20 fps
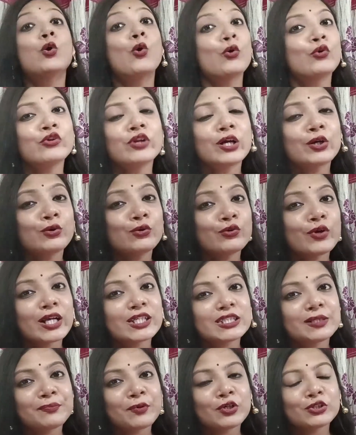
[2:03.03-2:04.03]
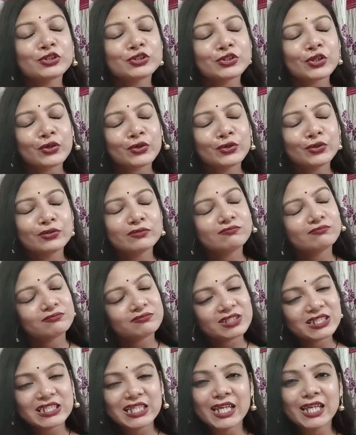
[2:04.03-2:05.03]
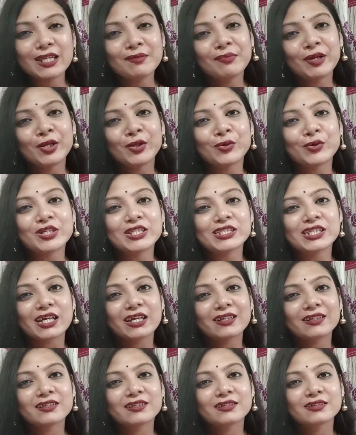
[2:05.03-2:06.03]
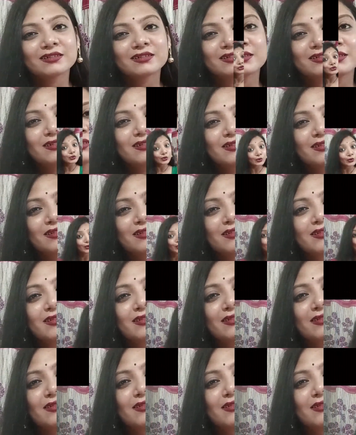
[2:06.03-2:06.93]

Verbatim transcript: কোনো না কোনো একটা পথ তখন ঠিকই বের হয়ে যায় তখন